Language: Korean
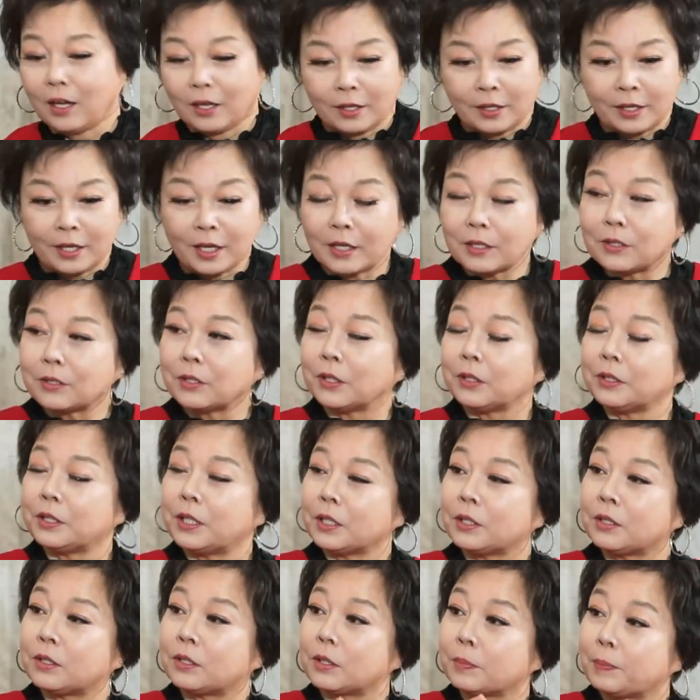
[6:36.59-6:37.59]
개그
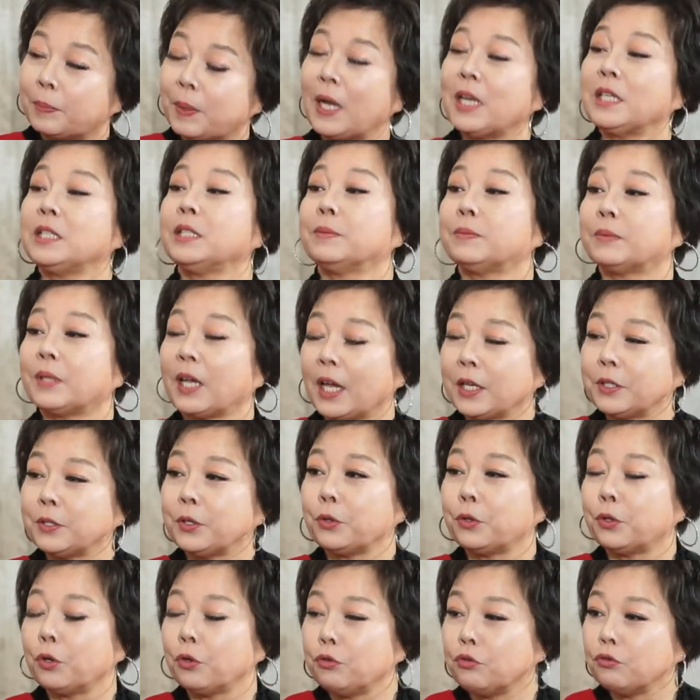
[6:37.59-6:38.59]
콘테스트
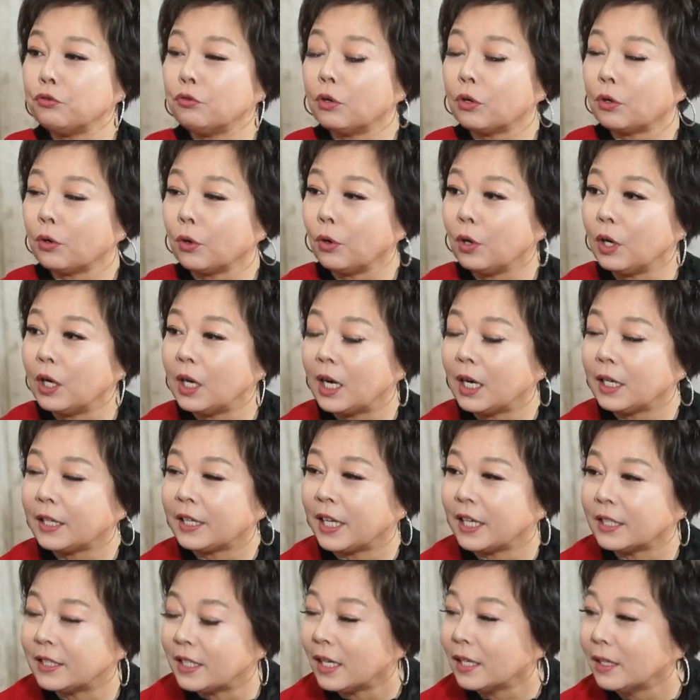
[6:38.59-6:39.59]
84년도 6월 5일 날
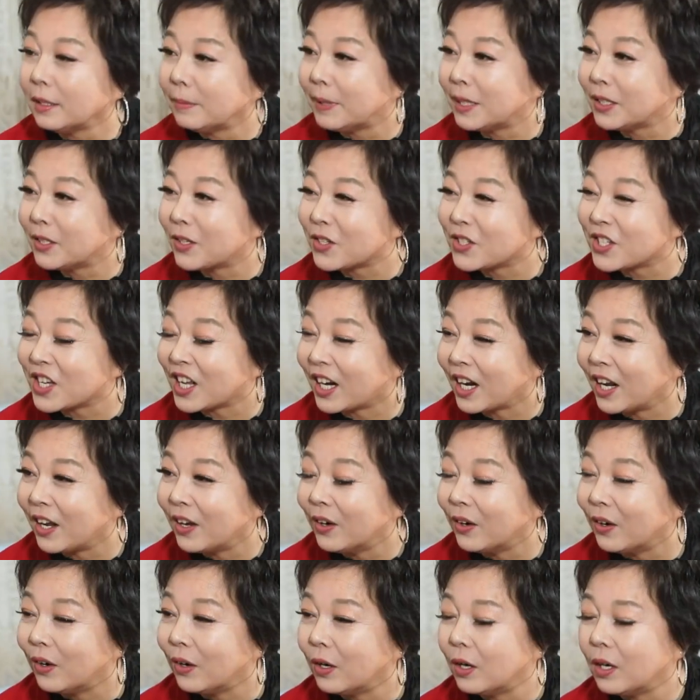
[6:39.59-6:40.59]
대상을
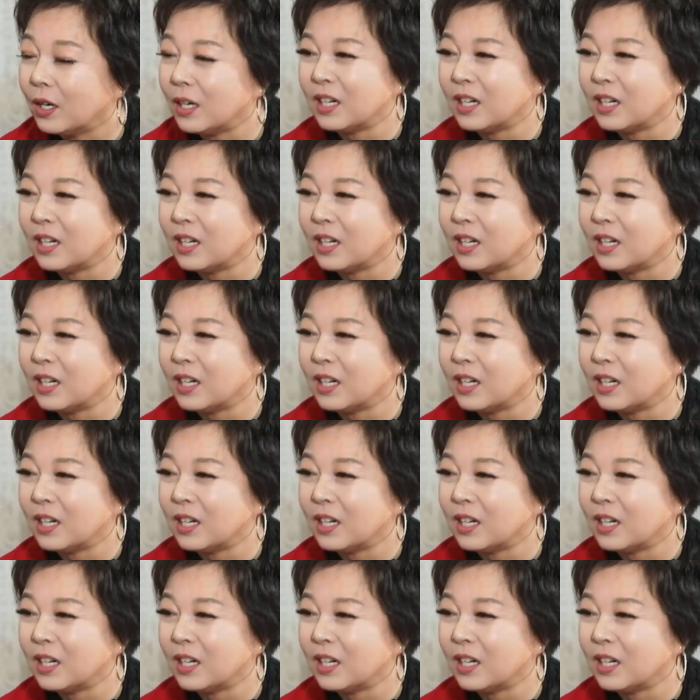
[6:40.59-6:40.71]
받았잖아요.